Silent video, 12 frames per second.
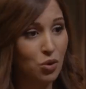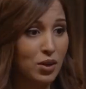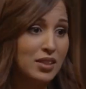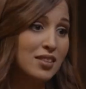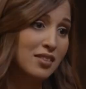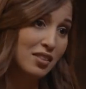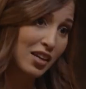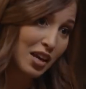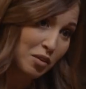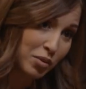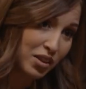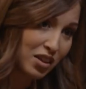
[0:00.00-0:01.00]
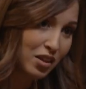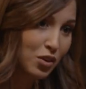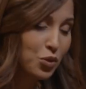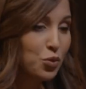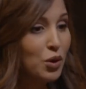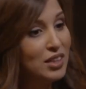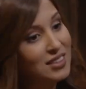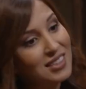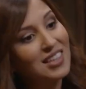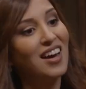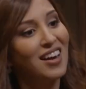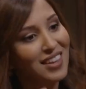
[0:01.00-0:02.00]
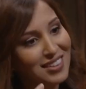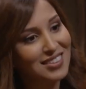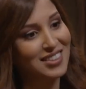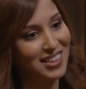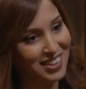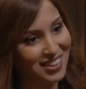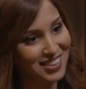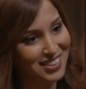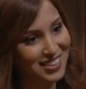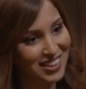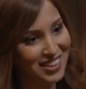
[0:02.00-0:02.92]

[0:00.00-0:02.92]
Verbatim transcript: وعندي طيابي إيه. وعندي سهرات ديالي